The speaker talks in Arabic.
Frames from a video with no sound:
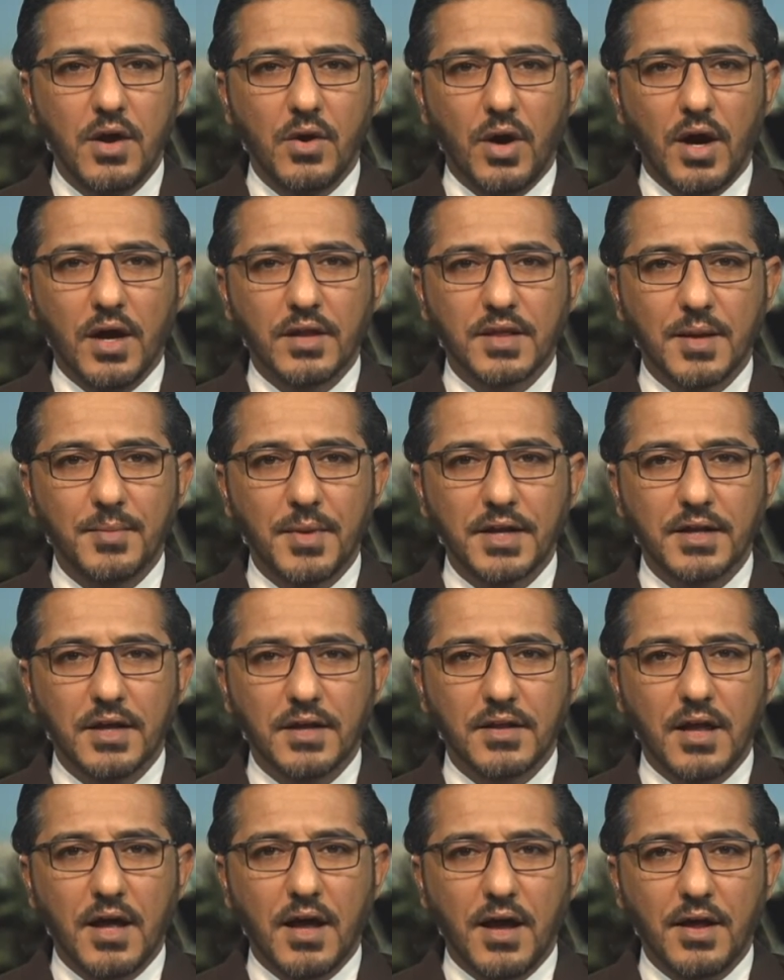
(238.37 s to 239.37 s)

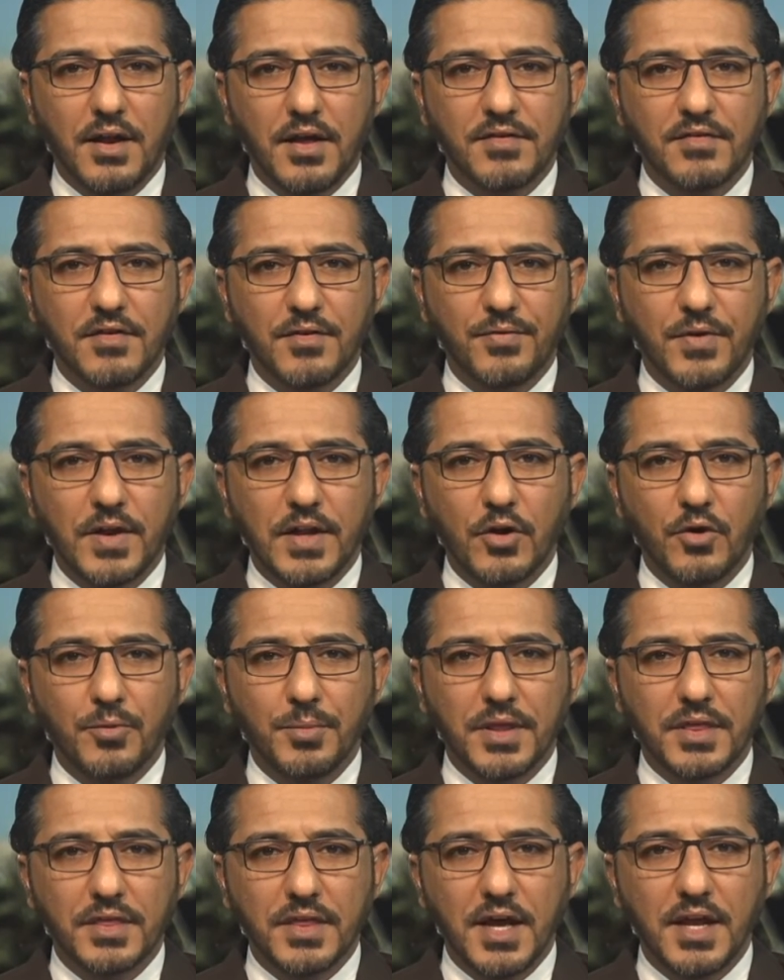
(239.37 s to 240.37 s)
وثمانية عناصر في اليوم
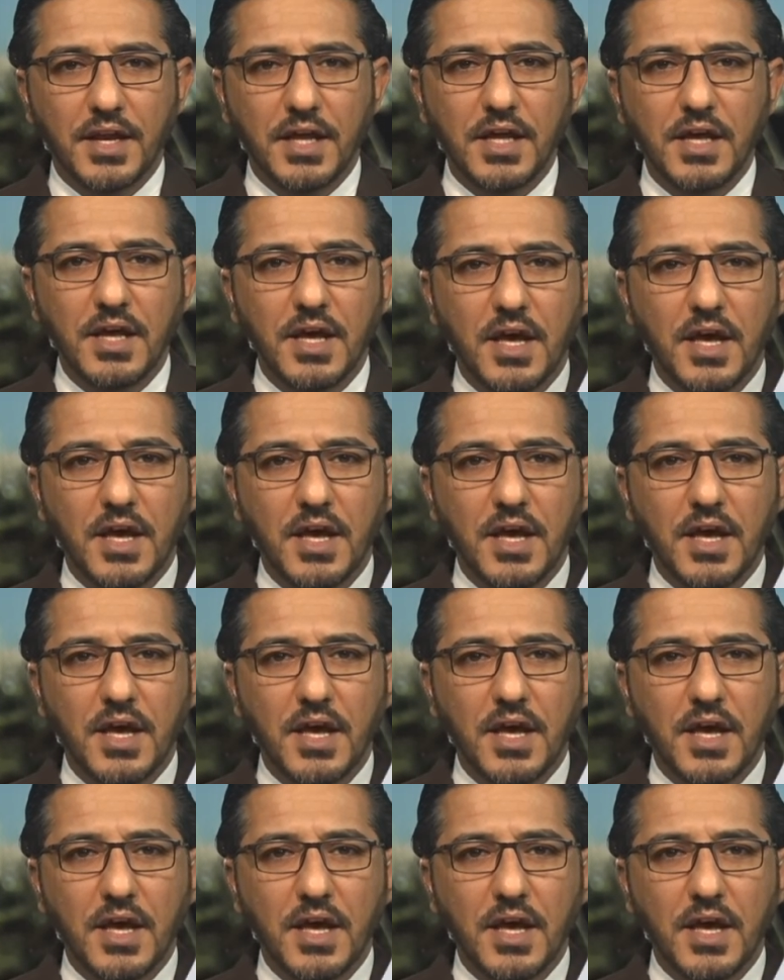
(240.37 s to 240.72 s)
الثاني